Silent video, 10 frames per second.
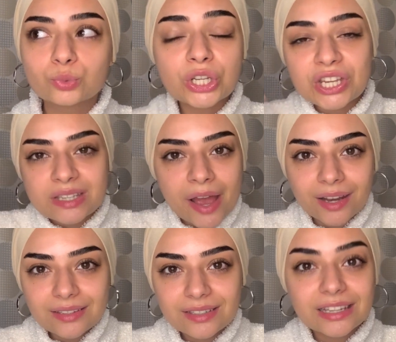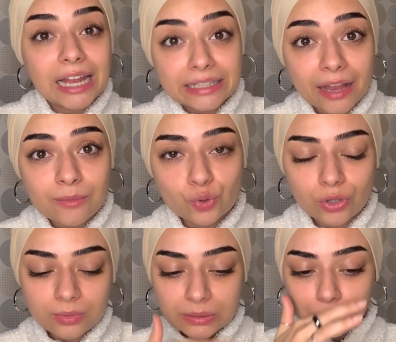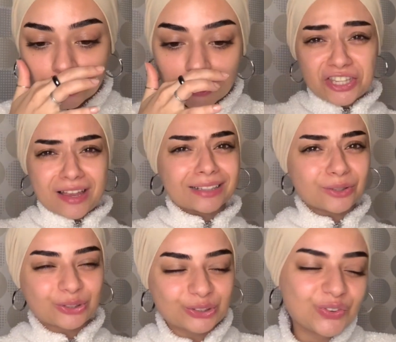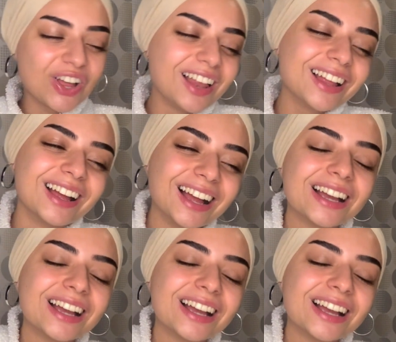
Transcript: Bu cesaret. Kendi kendime sorabilirim bunu. Cesaretle oturdum falan.